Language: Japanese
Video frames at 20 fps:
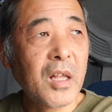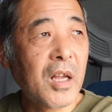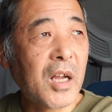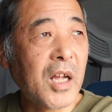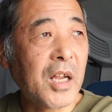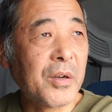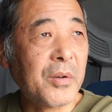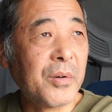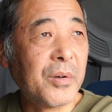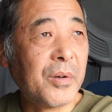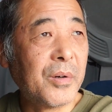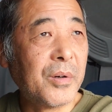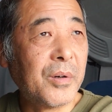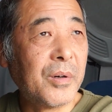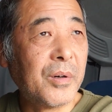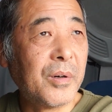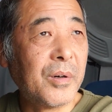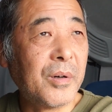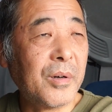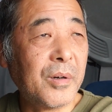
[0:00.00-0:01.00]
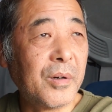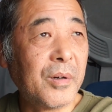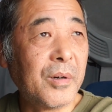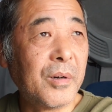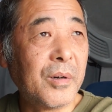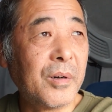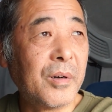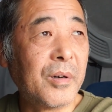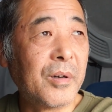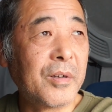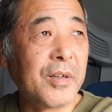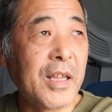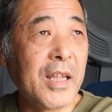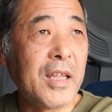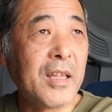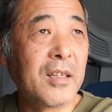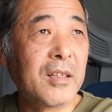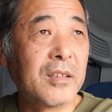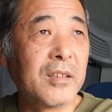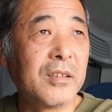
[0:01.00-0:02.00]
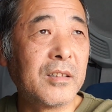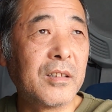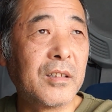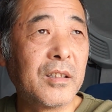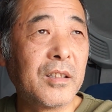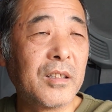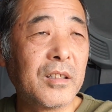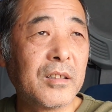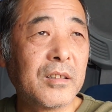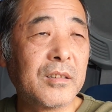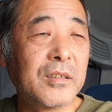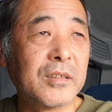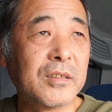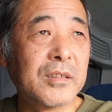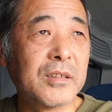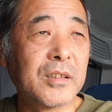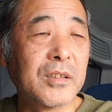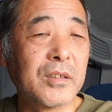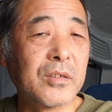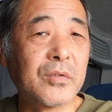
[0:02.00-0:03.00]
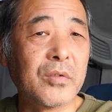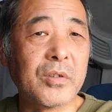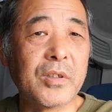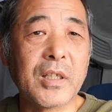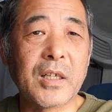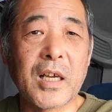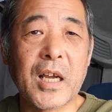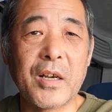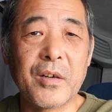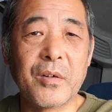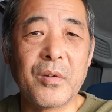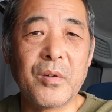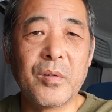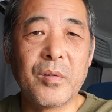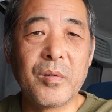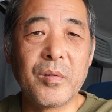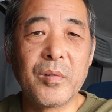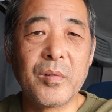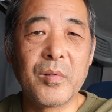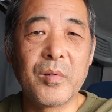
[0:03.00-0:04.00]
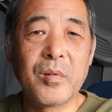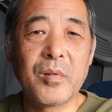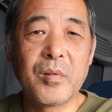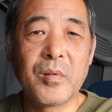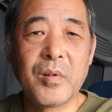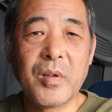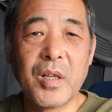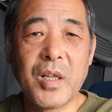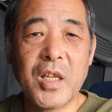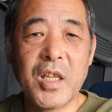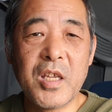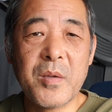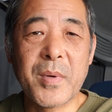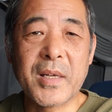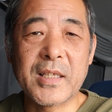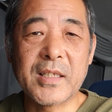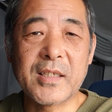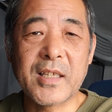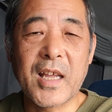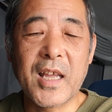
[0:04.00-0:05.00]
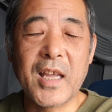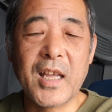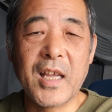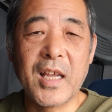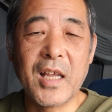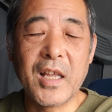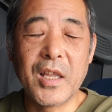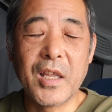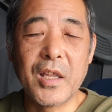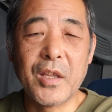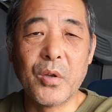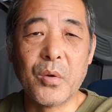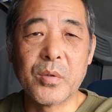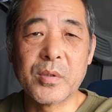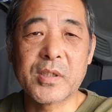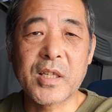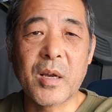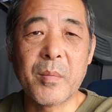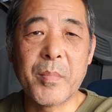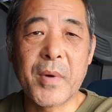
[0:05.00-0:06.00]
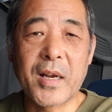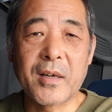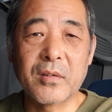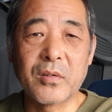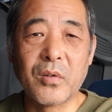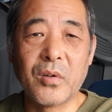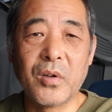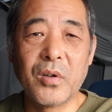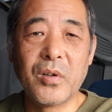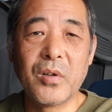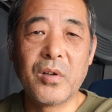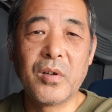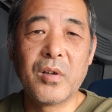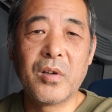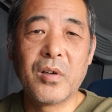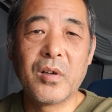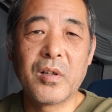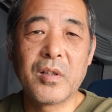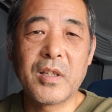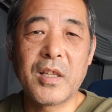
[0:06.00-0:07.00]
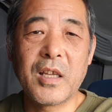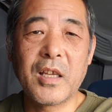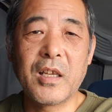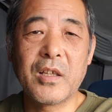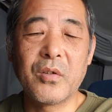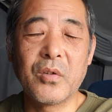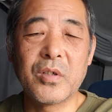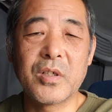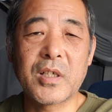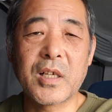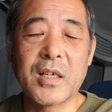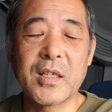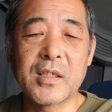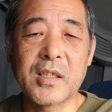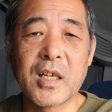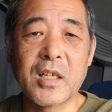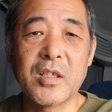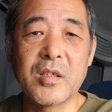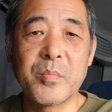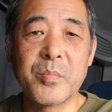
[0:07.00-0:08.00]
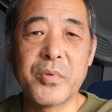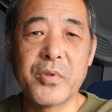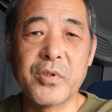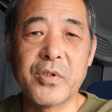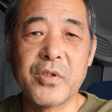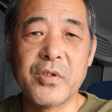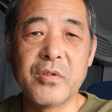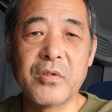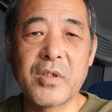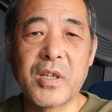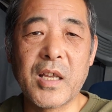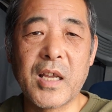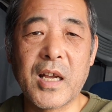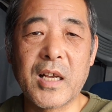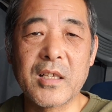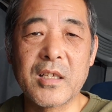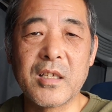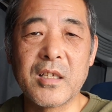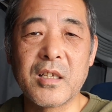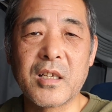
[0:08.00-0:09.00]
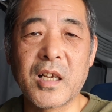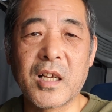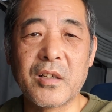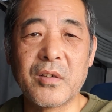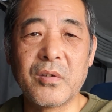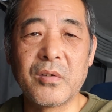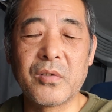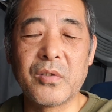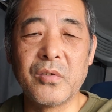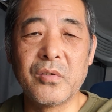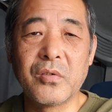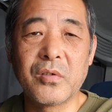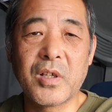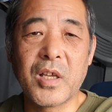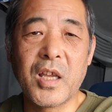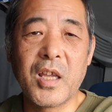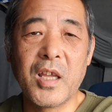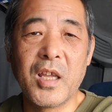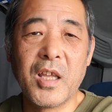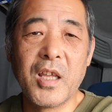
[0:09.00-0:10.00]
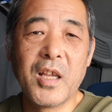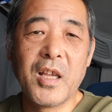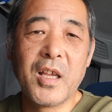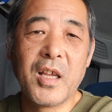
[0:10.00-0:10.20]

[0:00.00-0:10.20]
あのー、ね、そういったかあのー、今でさえよんさんまると、ね、よじかんでさんじゅっぷん休憩、はちじかんの休憩、